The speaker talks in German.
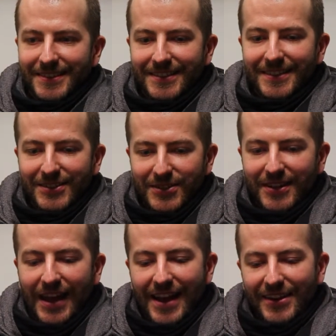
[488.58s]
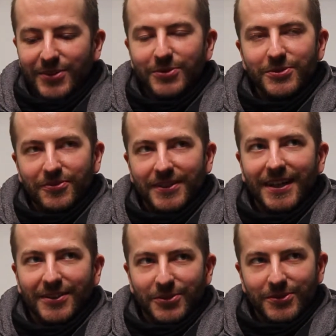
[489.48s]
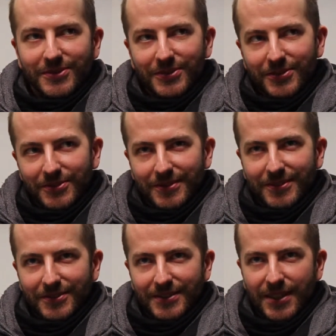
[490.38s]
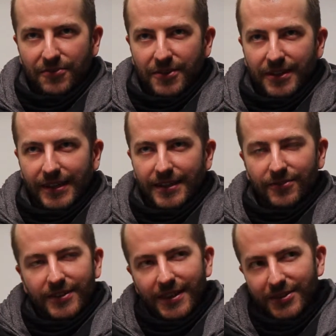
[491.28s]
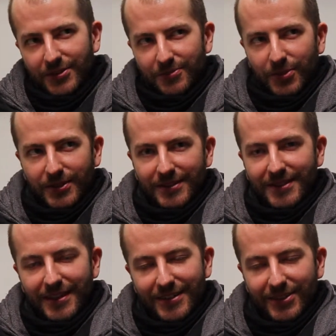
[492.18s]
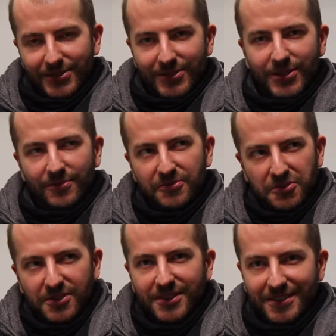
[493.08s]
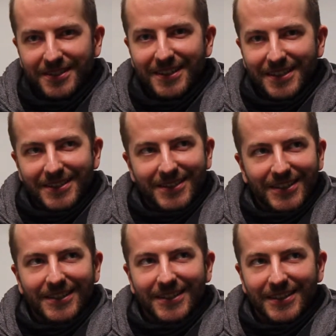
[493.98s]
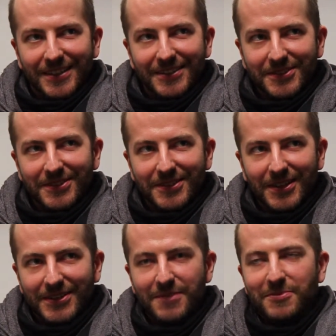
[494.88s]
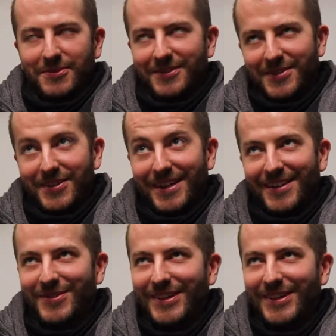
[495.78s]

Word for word: die eigene Unzufriedenheit nutzen und, und, und sehr viel Kreativität und Potenzial daraus zu schöpfen. Das ist sicherlich ein, äh, ein Tipp, den ich geben